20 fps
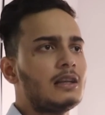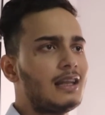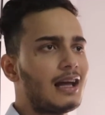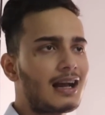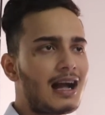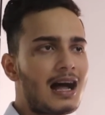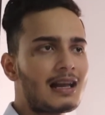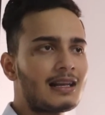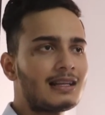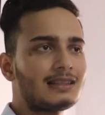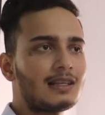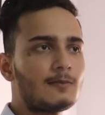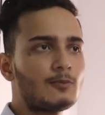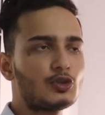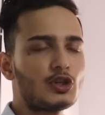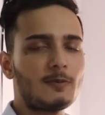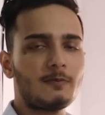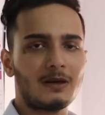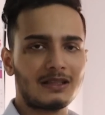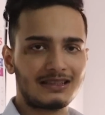लगाना था
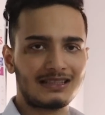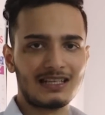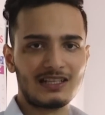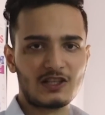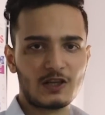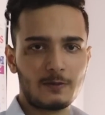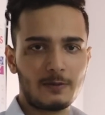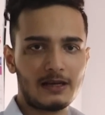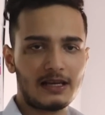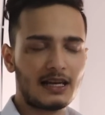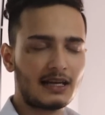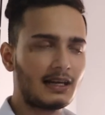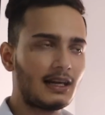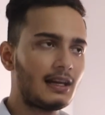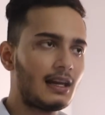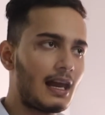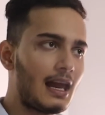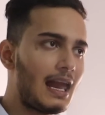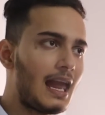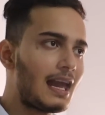मुझे बत्तीस जीबी
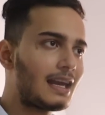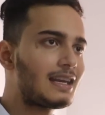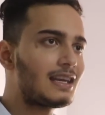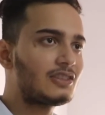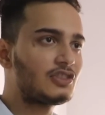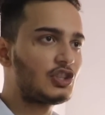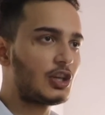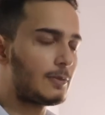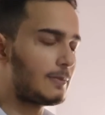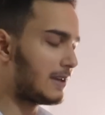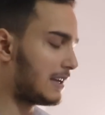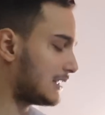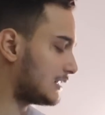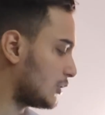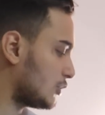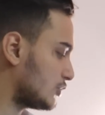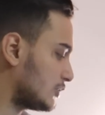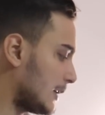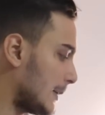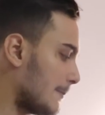लेकिन एक ही स्टिक मिला
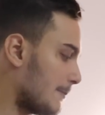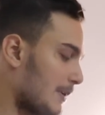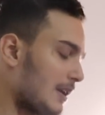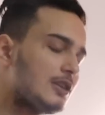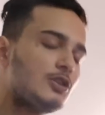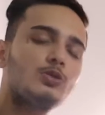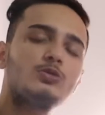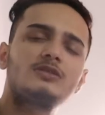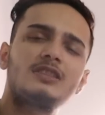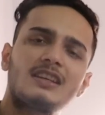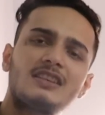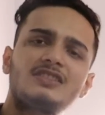था उस टाइम पे तो